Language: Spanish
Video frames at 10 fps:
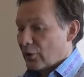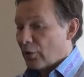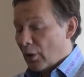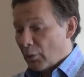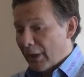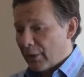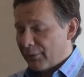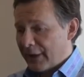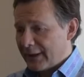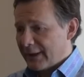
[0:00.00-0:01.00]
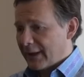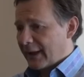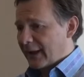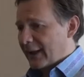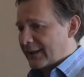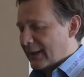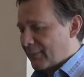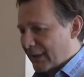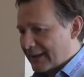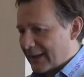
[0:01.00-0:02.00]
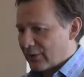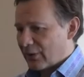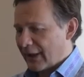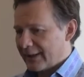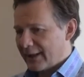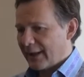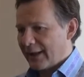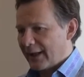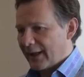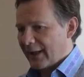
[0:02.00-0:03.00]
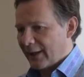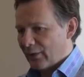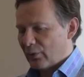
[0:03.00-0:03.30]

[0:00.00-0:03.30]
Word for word: No, bueno, fíjate que estaba pensando que hace